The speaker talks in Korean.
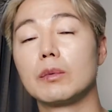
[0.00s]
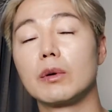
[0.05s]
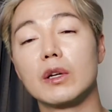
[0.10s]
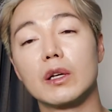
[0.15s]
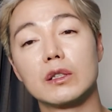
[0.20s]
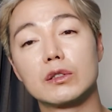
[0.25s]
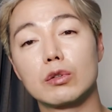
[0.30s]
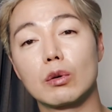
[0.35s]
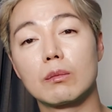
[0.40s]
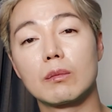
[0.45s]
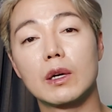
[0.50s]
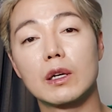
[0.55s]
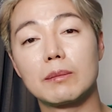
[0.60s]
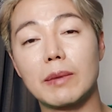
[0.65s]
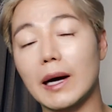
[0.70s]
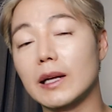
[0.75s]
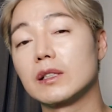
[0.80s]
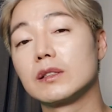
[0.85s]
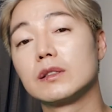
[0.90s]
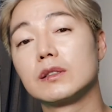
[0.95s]
이번에 정말
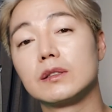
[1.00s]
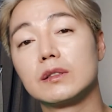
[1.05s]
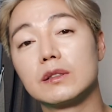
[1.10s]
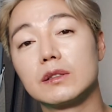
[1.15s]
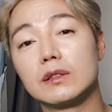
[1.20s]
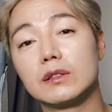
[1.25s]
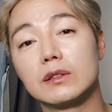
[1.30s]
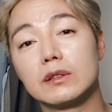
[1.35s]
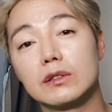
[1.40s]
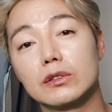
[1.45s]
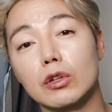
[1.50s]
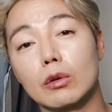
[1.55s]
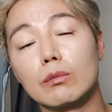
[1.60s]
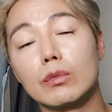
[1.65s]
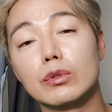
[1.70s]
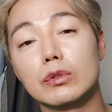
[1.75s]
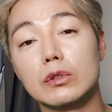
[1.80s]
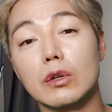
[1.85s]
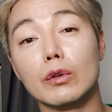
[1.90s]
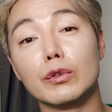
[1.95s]
많은
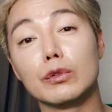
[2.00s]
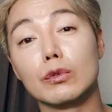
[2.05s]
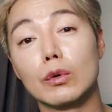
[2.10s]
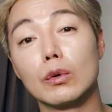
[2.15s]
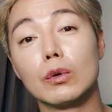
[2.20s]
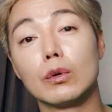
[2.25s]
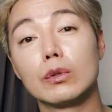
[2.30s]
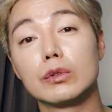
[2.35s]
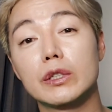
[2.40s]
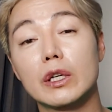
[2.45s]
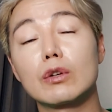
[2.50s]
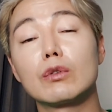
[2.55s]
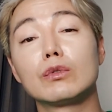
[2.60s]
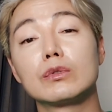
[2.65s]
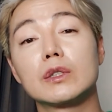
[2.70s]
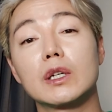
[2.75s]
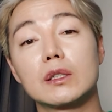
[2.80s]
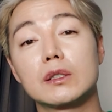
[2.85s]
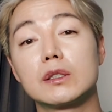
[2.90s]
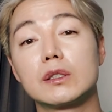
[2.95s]
정보를 얻고
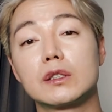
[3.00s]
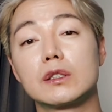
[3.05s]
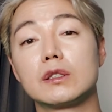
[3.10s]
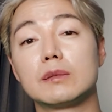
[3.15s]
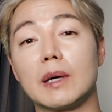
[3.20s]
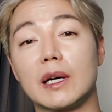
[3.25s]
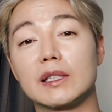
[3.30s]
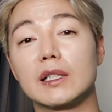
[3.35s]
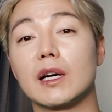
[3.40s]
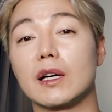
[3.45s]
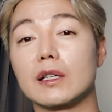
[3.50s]
새로운 사실들을 많이